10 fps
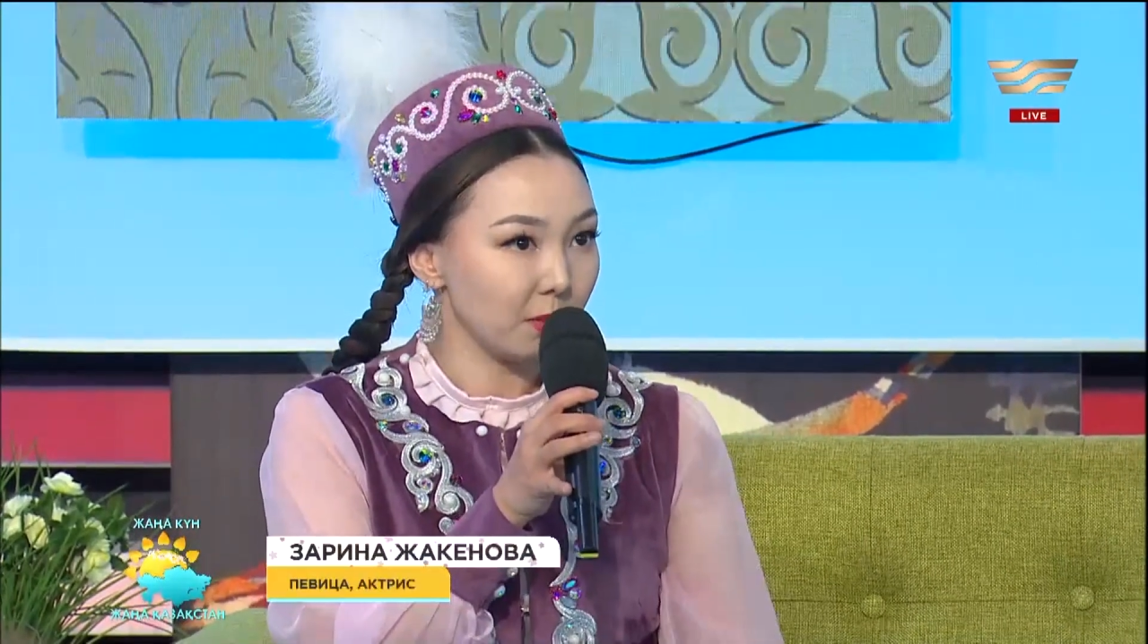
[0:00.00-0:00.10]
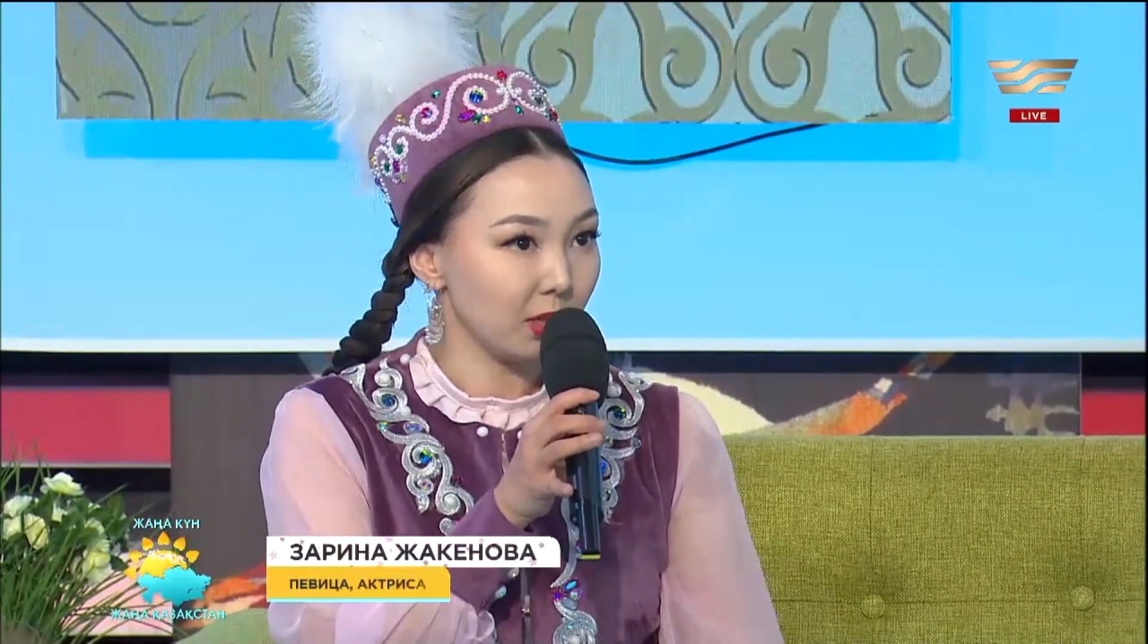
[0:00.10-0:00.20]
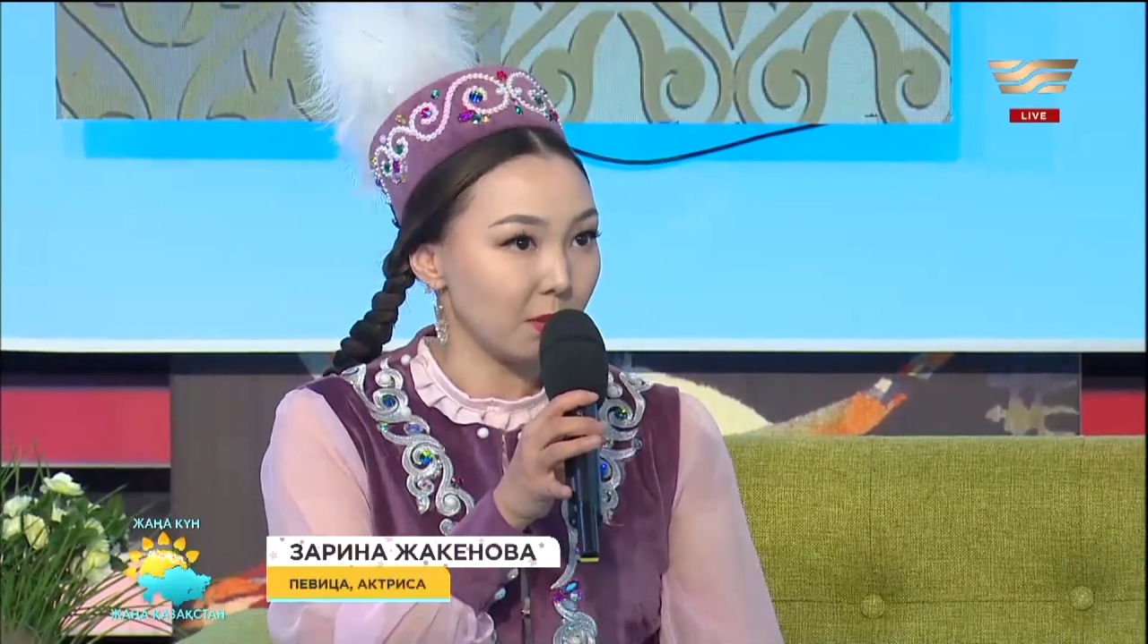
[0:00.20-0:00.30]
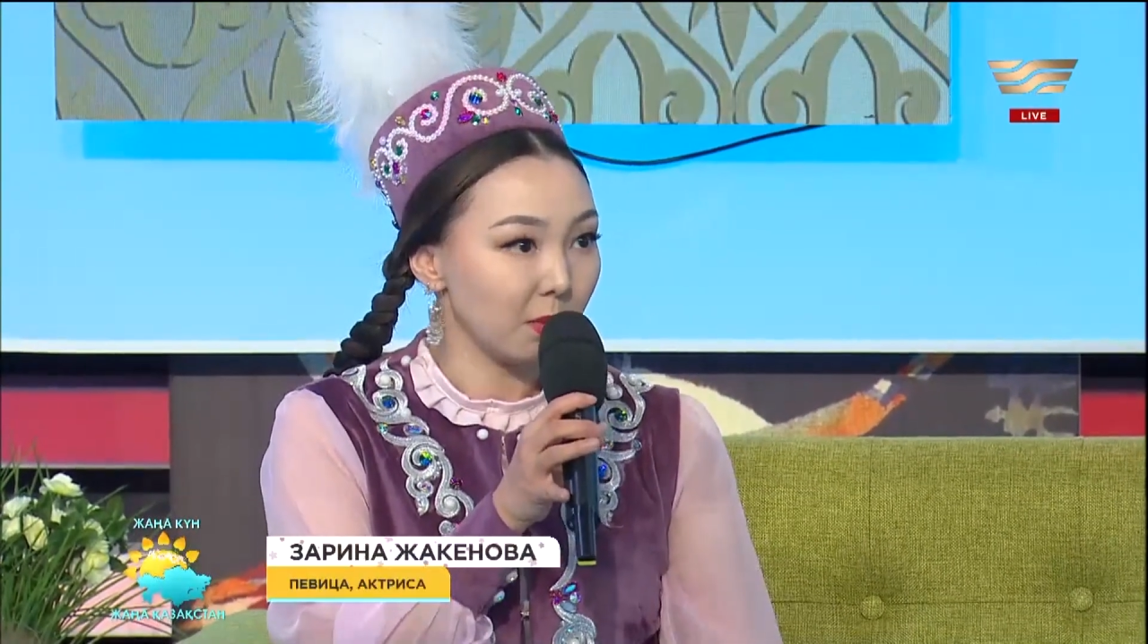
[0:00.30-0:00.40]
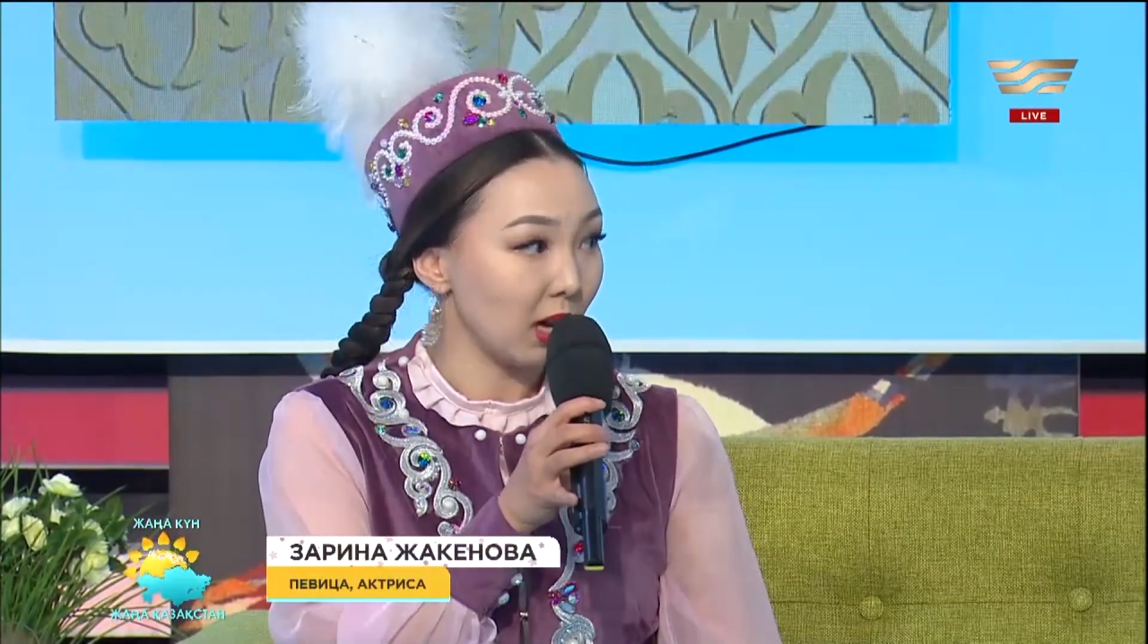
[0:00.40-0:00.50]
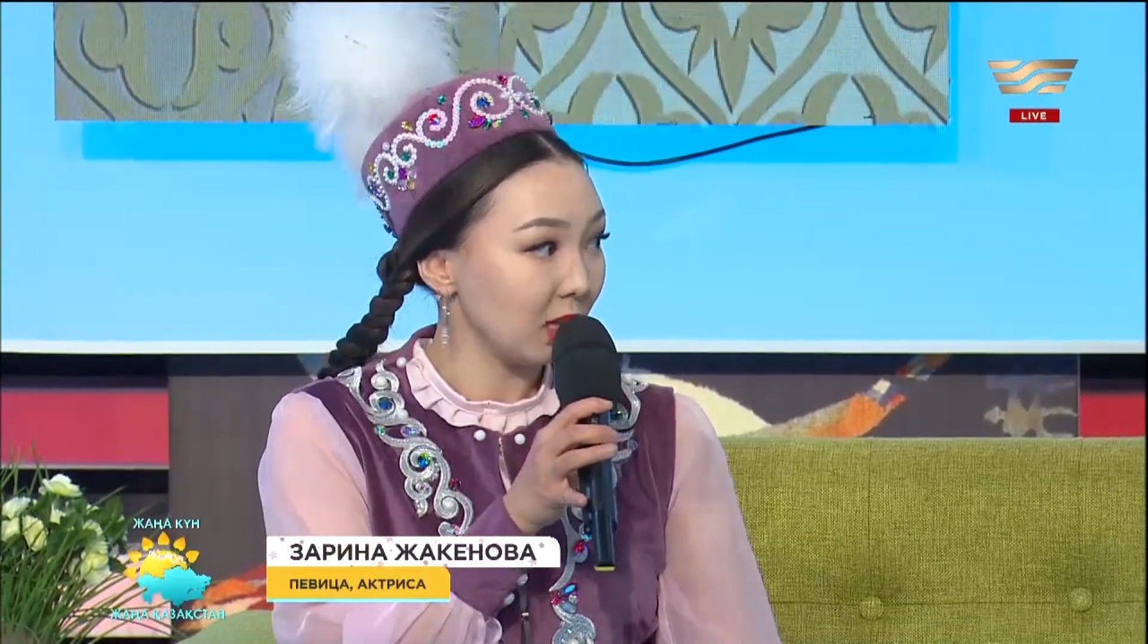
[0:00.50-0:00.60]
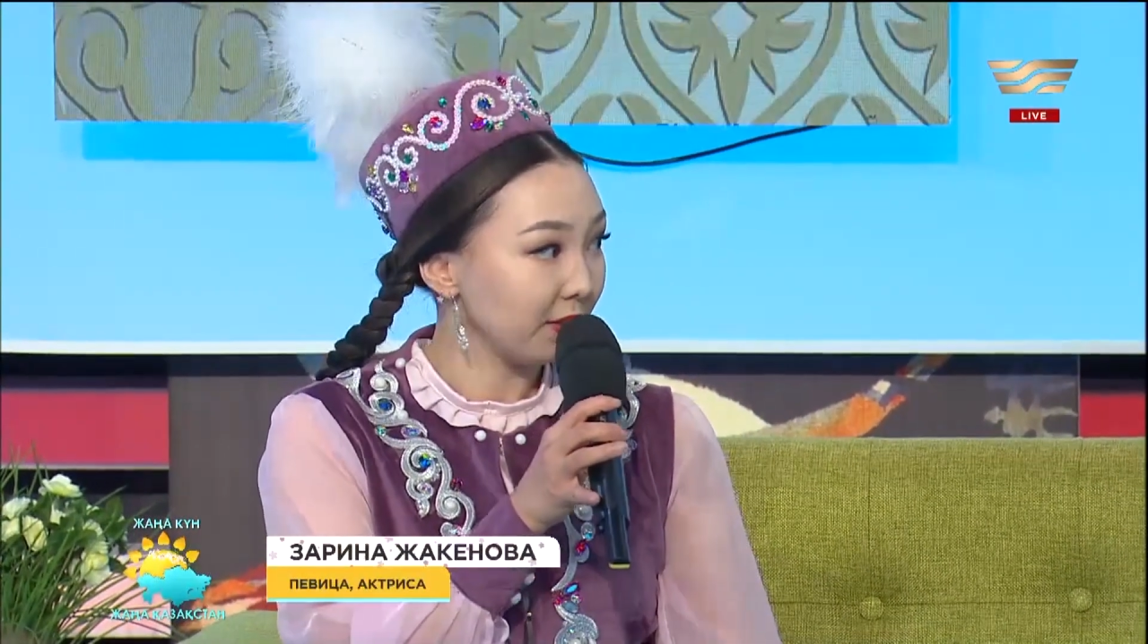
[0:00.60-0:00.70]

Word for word: было мало,